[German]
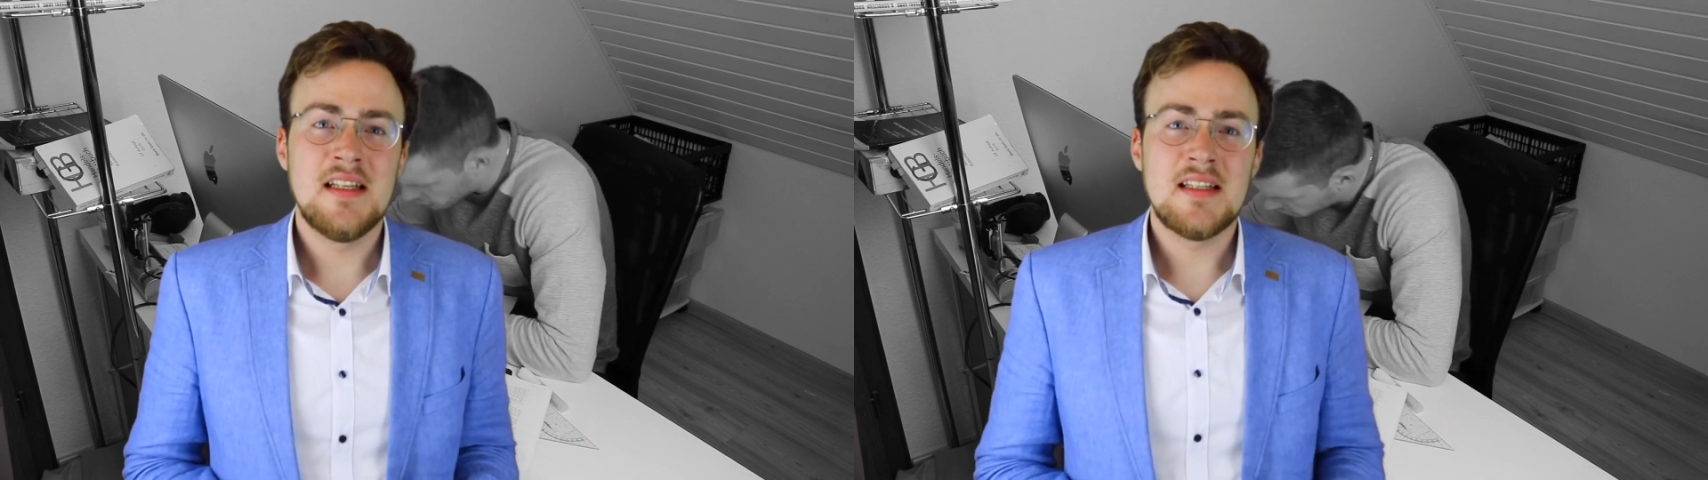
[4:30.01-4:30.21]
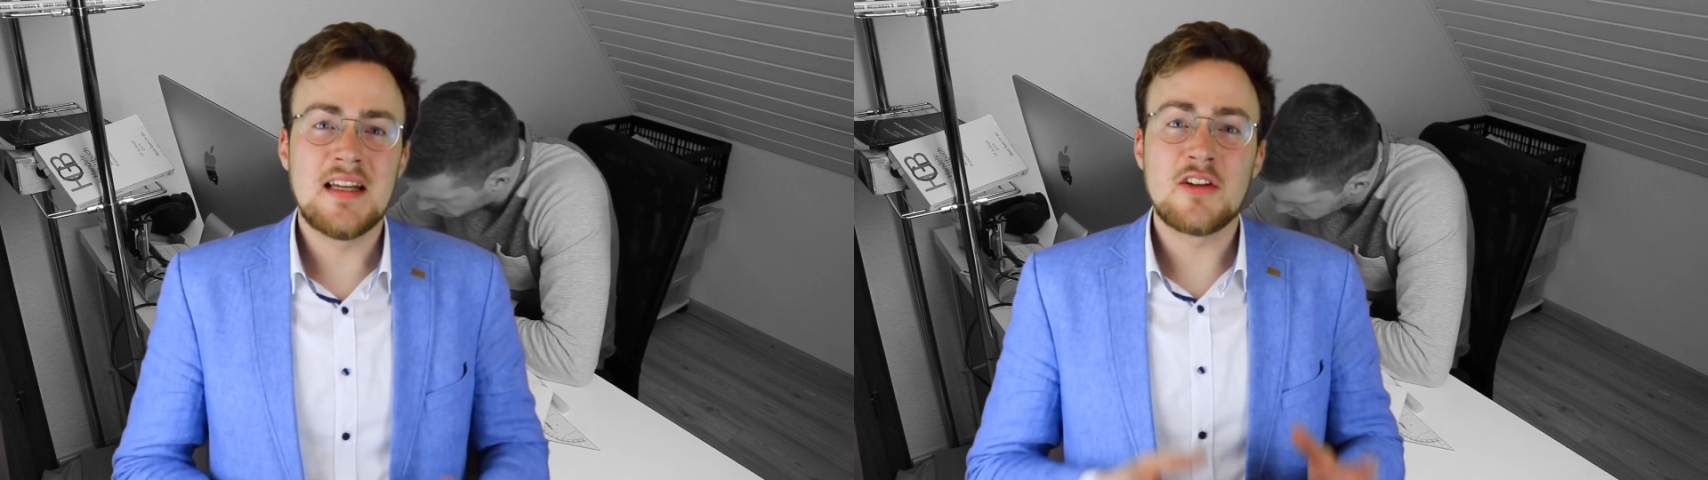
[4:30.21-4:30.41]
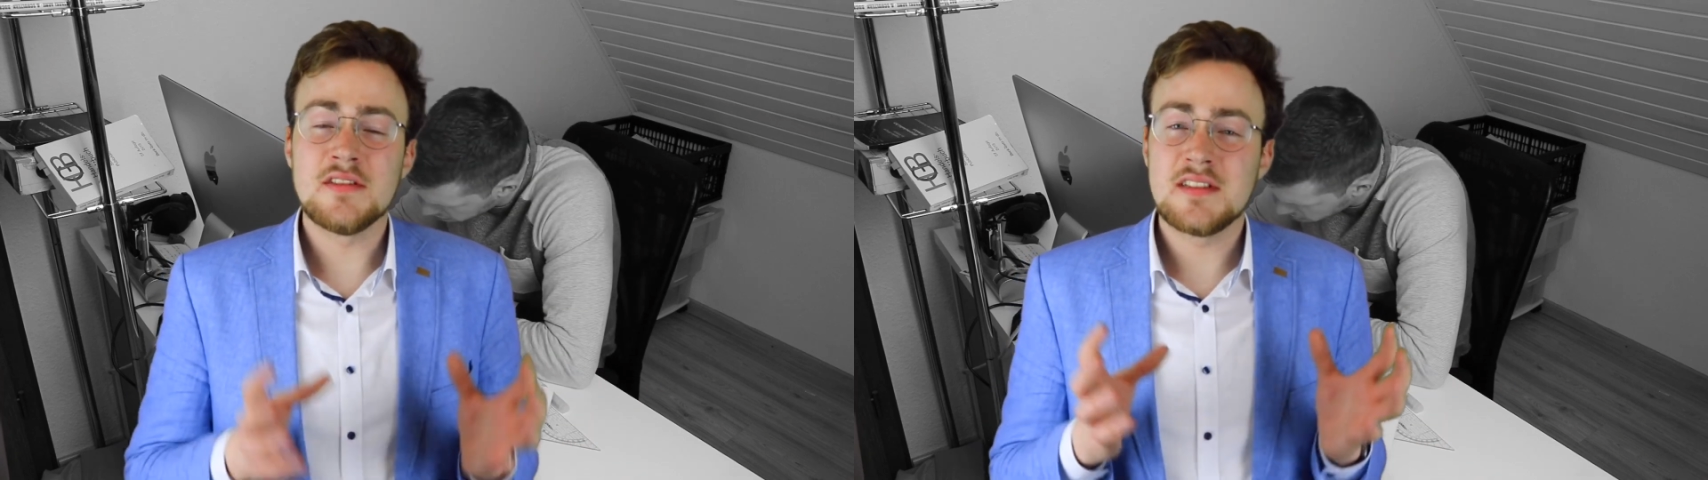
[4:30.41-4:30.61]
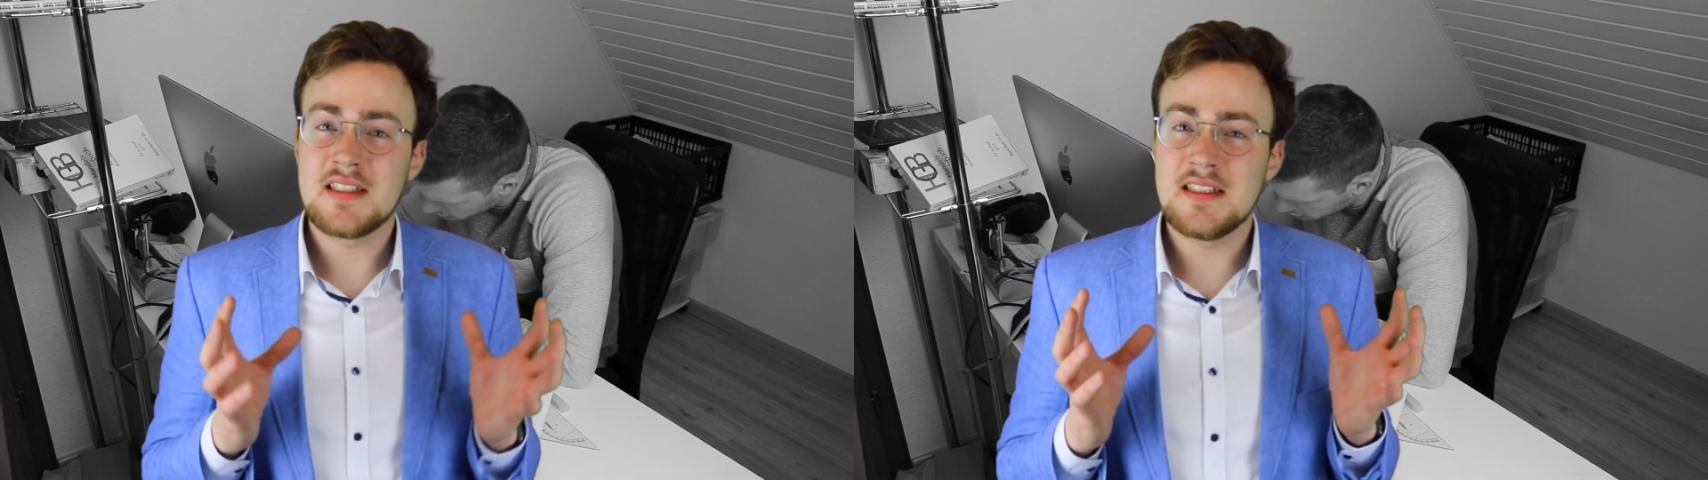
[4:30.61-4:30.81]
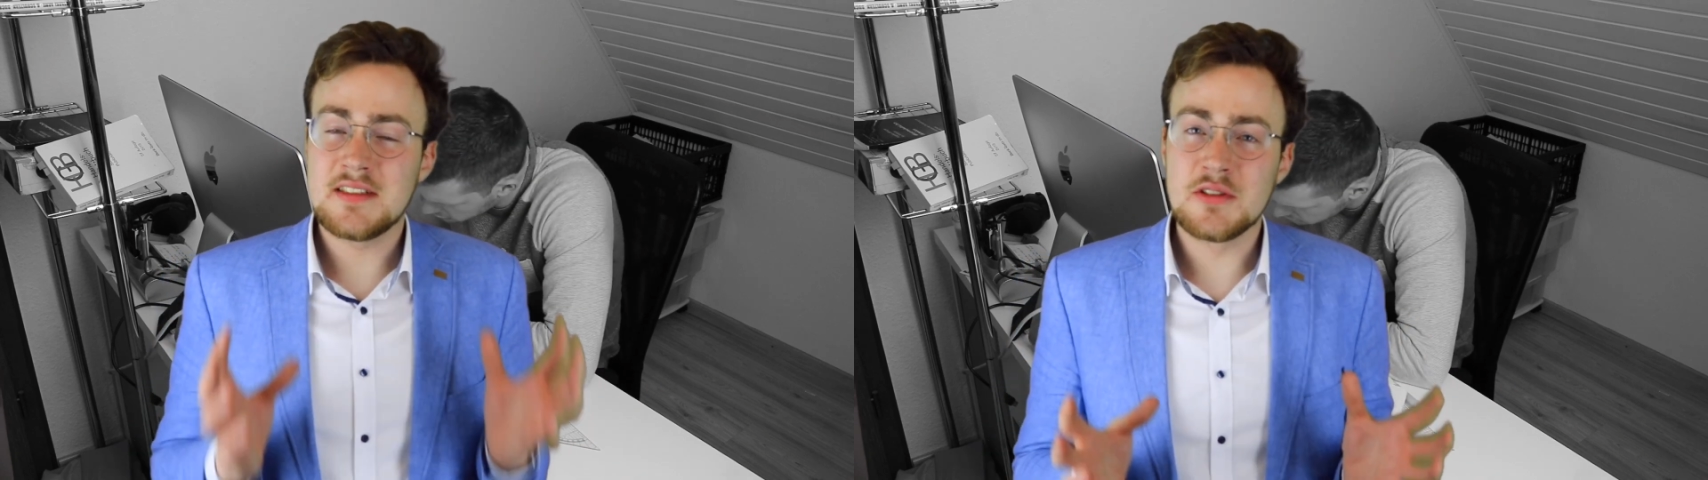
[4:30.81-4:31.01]
Deine
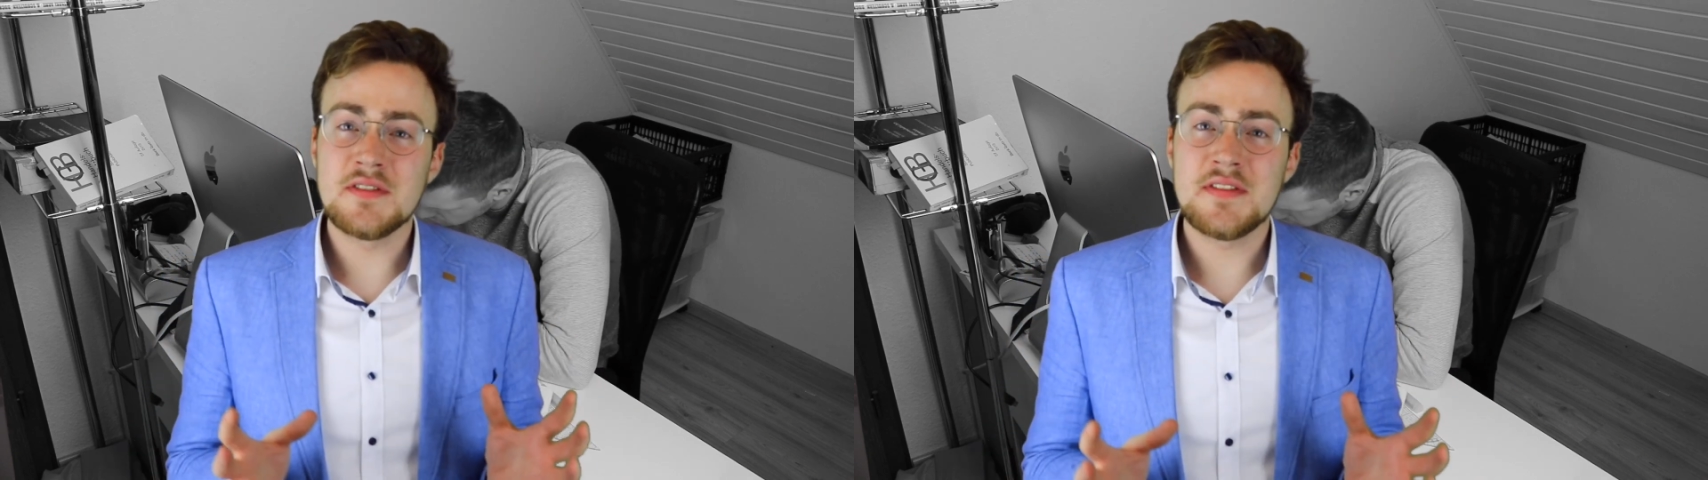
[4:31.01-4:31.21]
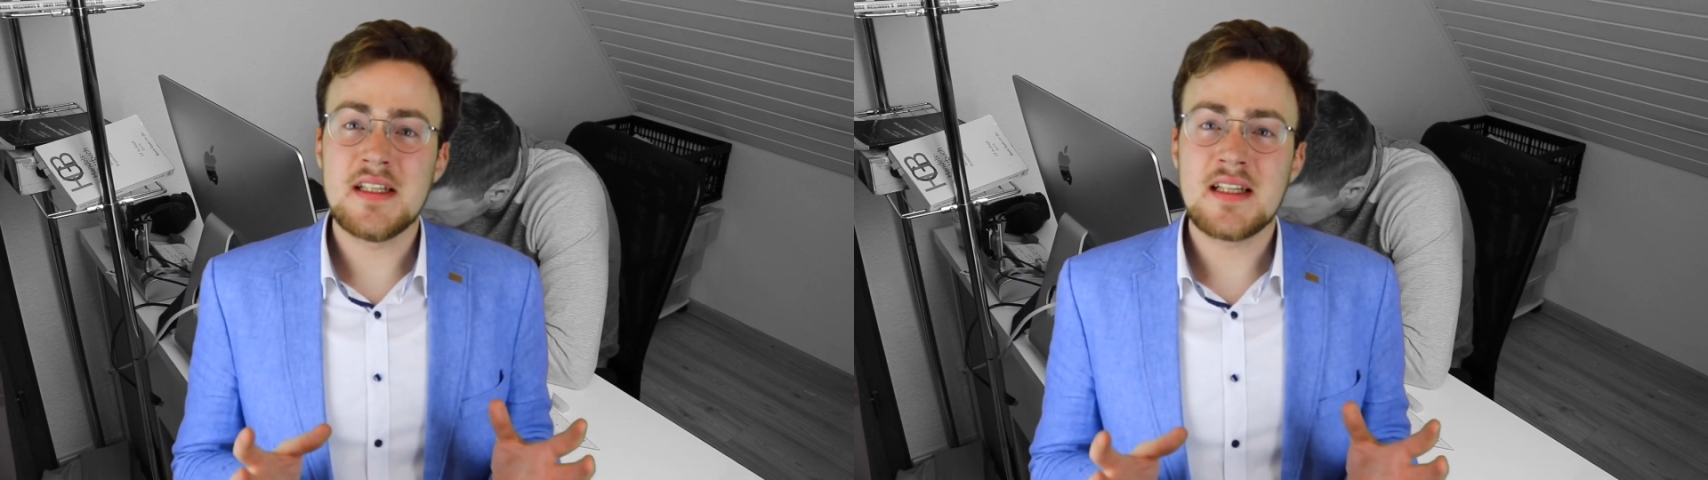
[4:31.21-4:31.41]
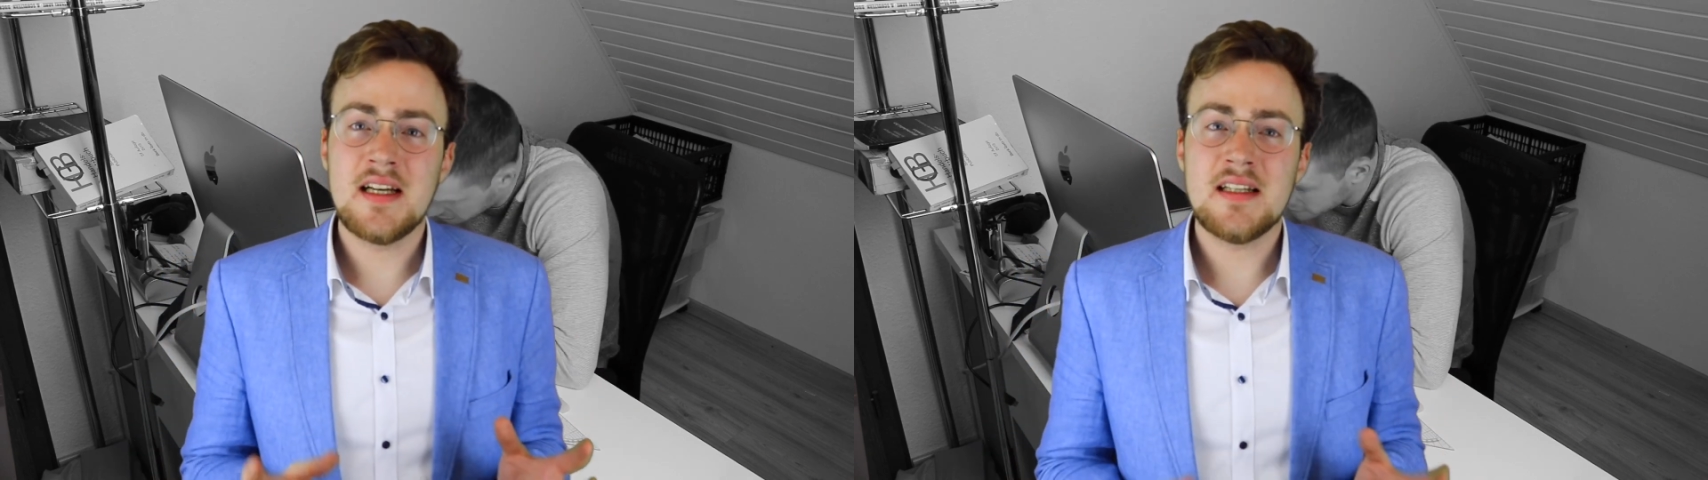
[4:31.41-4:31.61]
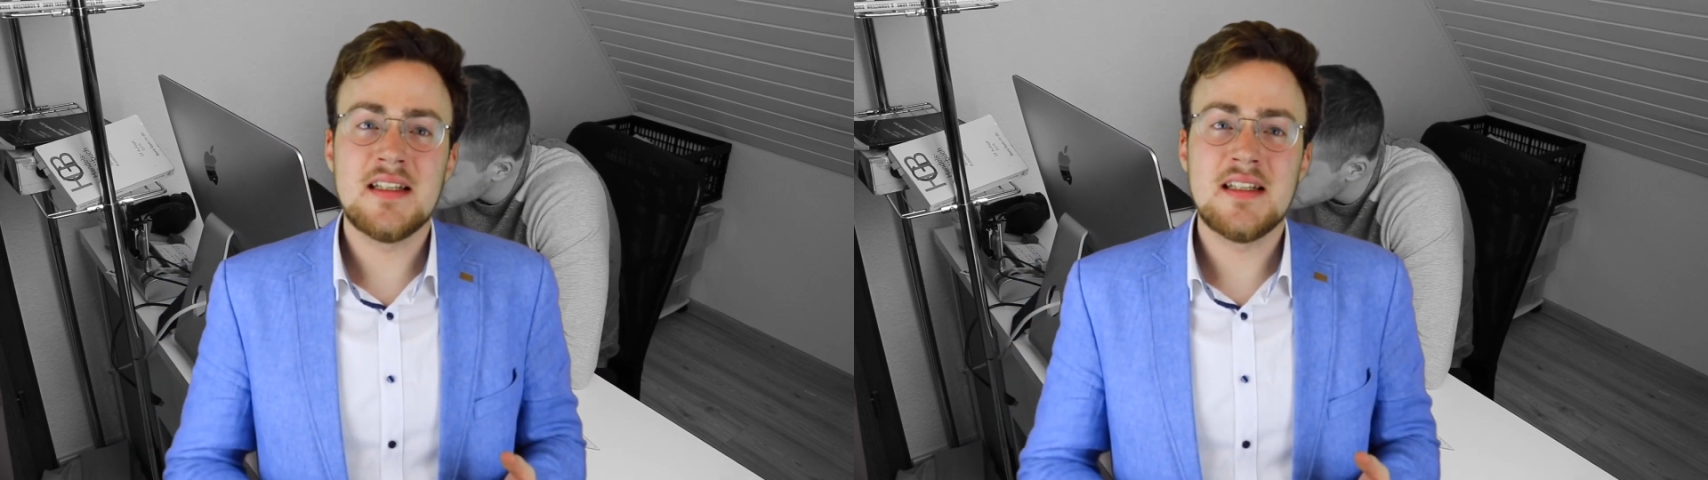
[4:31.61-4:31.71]
Konzentrationsfähigkeit